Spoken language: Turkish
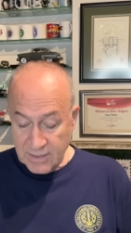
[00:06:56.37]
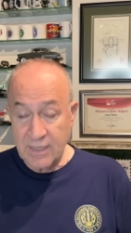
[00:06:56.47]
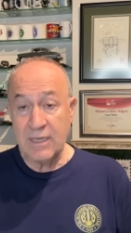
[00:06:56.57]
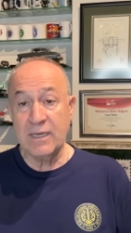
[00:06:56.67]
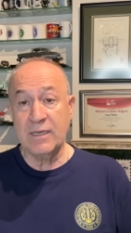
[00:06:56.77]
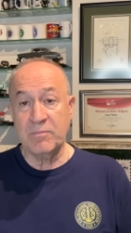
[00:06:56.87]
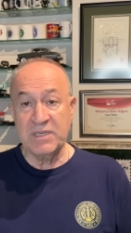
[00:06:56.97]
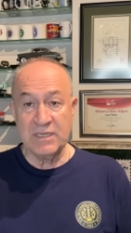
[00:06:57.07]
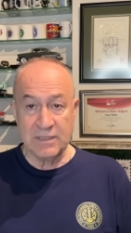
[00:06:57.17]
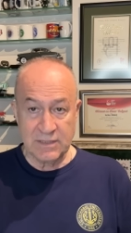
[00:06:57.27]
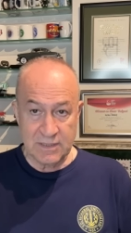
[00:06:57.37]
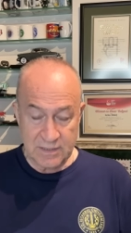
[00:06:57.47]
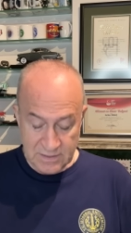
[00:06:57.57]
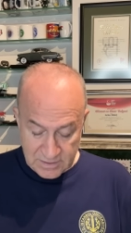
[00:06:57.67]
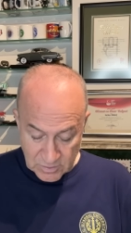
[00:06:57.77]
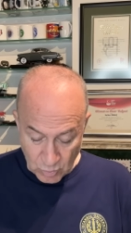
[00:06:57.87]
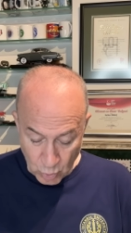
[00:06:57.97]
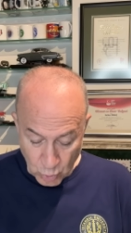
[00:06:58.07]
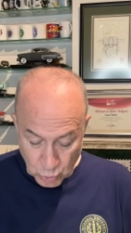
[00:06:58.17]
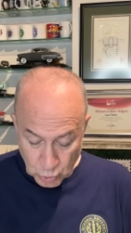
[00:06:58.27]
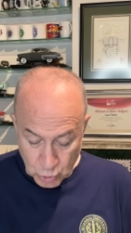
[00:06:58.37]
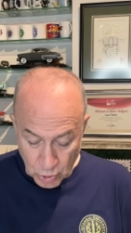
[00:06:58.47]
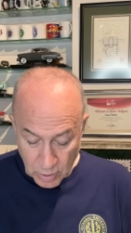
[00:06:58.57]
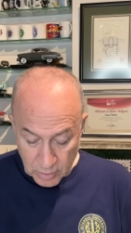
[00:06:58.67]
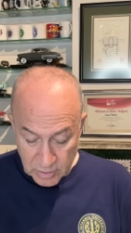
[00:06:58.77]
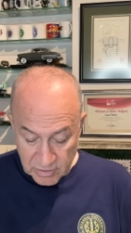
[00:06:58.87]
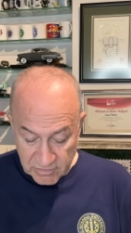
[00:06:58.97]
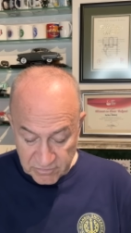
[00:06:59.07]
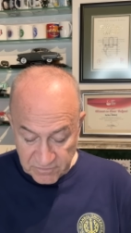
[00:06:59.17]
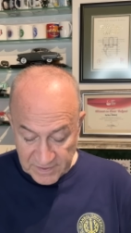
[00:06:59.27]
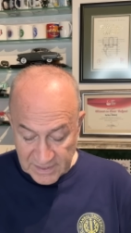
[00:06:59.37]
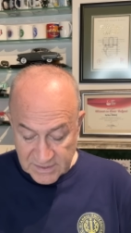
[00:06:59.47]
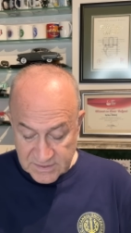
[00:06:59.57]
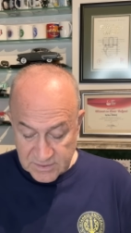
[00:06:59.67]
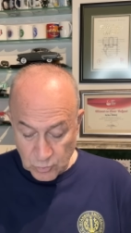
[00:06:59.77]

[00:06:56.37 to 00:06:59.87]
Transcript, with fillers: e, bir e, oyuncu e, Felix